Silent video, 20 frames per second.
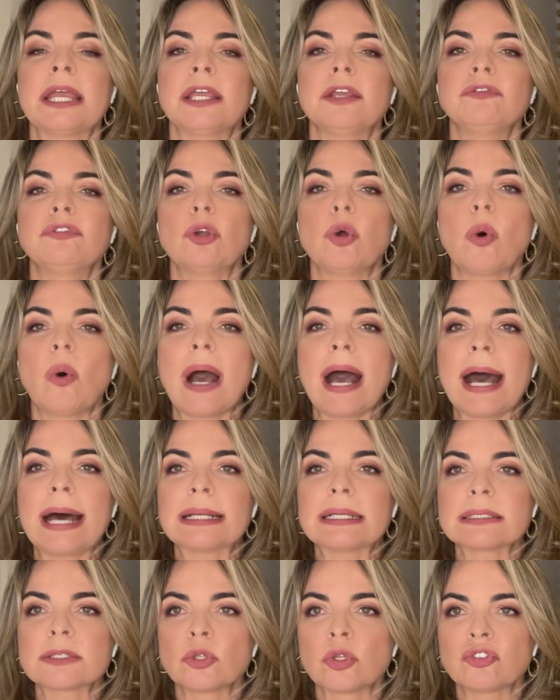enviou a
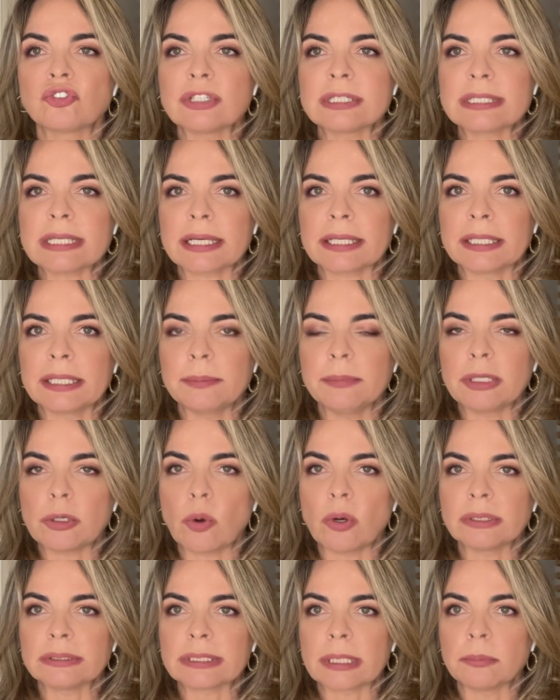Aras notícia crime
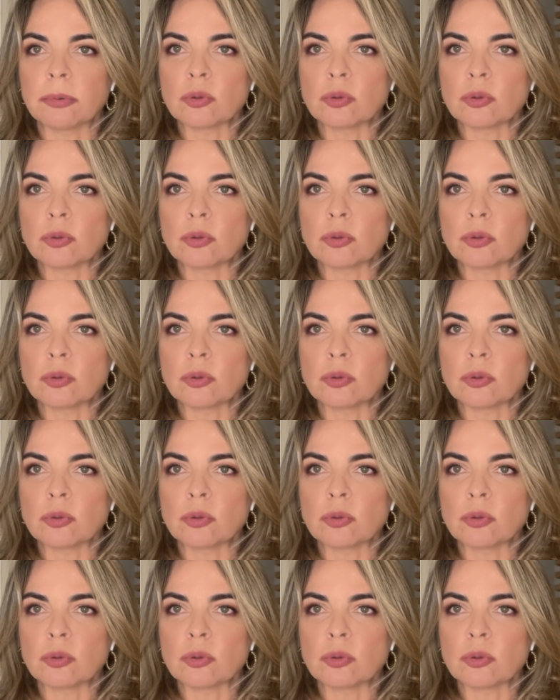contra